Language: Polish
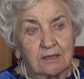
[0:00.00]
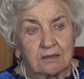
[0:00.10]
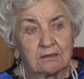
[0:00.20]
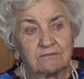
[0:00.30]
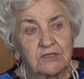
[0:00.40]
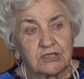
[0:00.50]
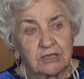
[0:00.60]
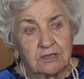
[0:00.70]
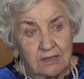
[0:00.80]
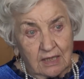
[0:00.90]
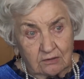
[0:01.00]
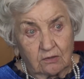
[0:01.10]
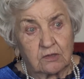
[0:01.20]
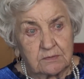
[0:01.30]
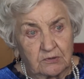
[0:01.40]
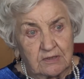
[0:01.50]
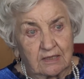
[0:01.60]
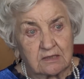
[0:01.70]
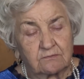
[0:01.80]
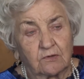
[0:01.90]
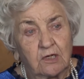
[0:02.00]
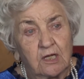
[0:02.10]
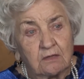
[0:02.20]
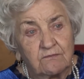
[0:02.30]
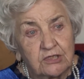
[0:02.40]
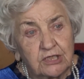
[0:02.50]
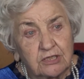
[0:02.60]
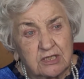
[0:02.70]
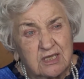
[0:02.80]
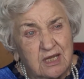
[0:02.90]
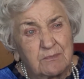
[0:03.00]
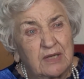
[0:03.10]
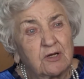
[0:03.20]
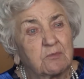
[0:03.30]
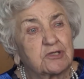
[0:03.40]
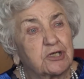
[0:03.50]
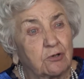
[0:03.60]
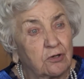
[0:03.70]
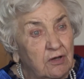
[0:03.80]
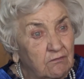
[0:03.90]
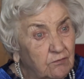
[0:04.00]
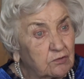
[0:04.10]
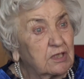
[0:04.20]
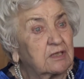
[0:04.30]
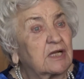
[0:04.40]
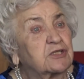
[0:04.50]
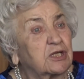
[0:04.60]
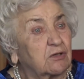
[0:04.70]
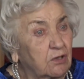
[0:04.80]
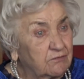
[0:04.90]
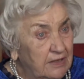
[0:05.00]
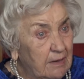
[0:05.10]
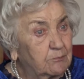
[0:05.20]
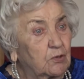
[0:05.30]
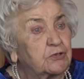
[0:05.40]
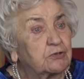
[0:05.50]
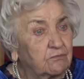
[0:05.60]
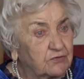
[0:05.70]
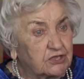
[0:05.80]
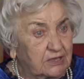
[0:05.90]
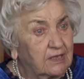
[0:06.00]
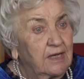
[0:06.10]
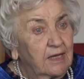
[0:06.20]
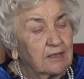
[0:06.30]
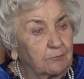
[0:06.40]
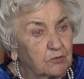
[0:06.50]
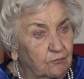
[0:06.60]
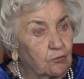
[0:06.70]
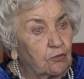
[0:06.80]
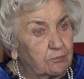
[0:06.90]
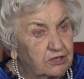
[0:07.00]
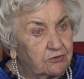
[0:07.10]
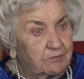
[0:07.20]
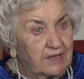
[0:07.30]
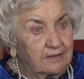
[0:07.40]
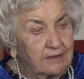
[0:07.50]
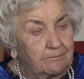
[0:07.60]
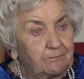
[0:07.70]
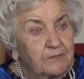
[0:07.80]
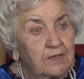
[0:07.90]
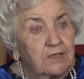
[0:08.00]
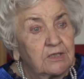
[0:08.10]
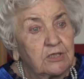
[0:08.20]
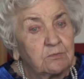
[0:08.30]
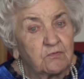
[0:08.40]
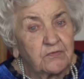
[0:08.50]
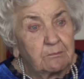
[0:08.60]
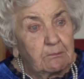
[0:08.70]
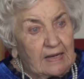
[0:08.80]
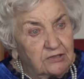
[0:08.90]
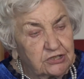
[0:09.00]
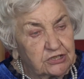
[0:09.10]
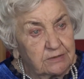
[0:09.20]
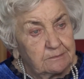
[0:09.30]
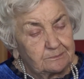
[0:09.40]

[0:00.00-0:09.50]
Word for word: e, wyszedł jak to gospodarstwo. Wyszedł, czy nie wiadomo, czy koniom wody dać, czy krowy napoić, no wyszedł na podwórko przed obiadem. I mówi, patrzy,